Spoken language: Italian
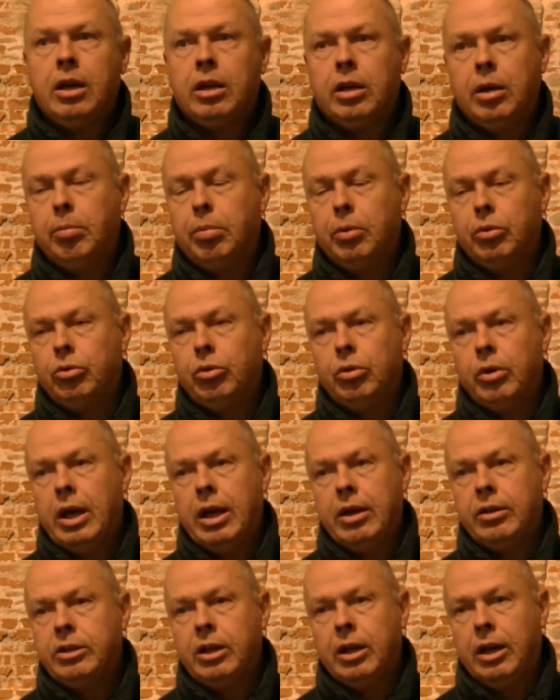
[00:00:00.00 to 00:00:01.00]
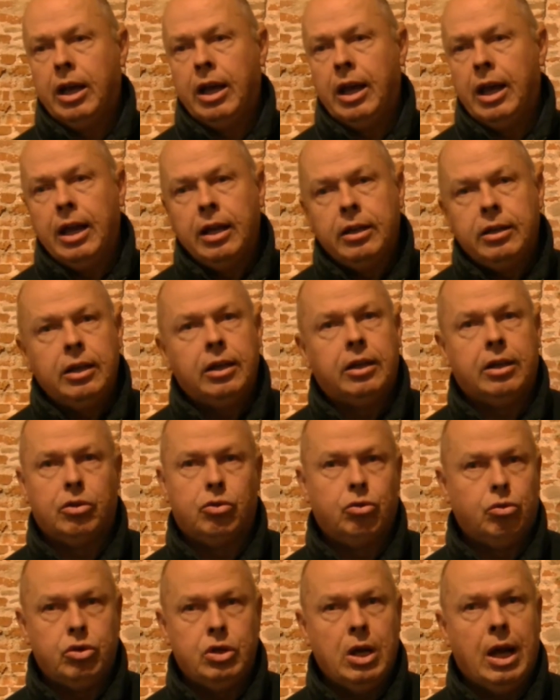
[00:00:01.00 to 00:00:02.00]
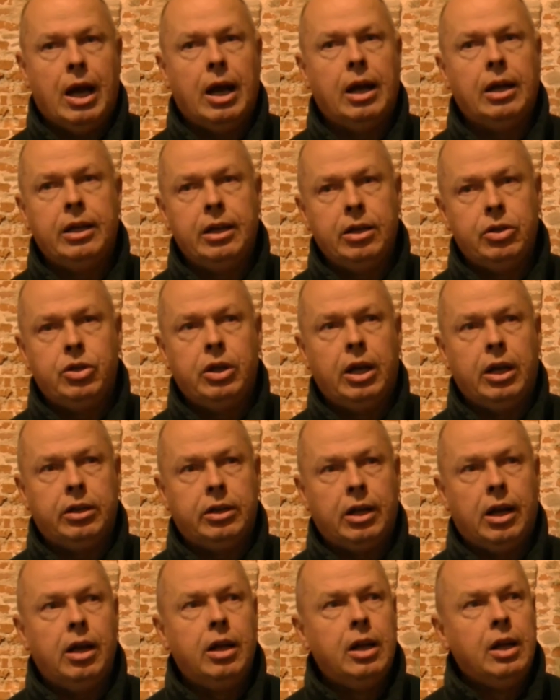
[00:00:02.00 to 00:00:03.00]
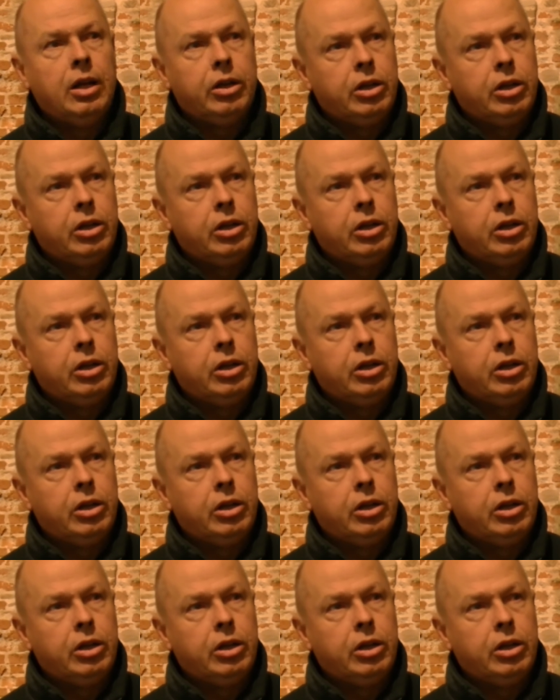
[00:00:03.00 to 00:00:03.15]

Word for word: che possono essere etiche, sociali, eccetera,